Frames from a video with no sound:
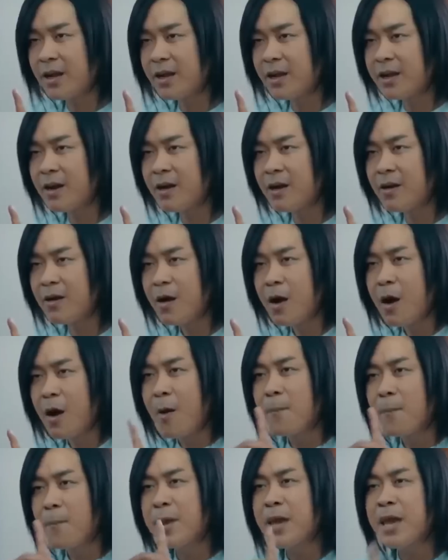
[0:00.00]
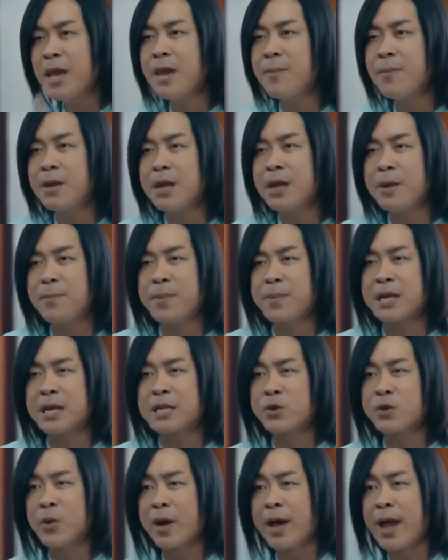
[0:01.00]
at hindi ito kumpleto sa mga
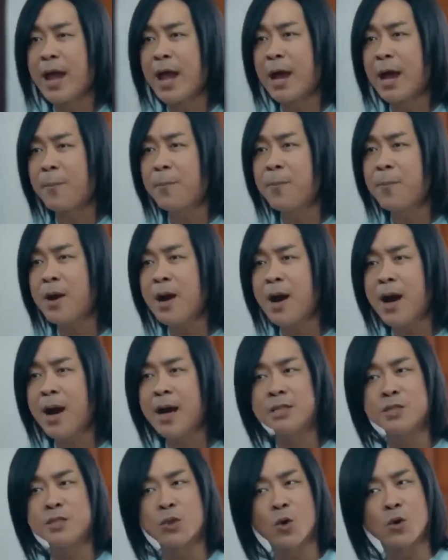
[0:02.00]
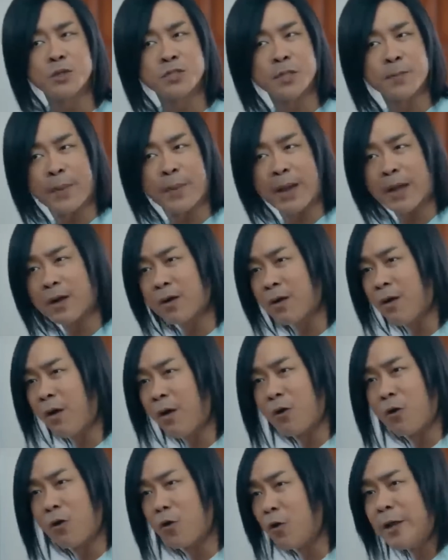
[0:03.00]
gamit. Kaya gusto din niyang
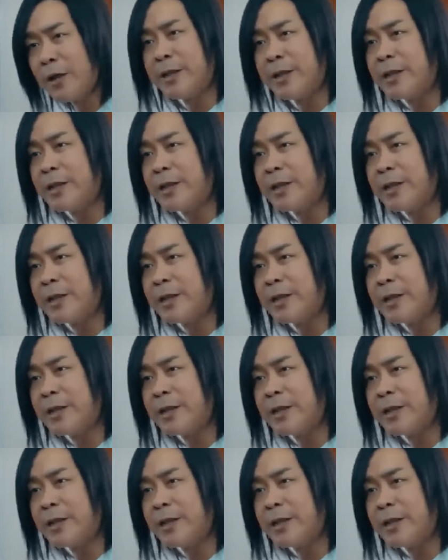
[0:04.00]
pumasok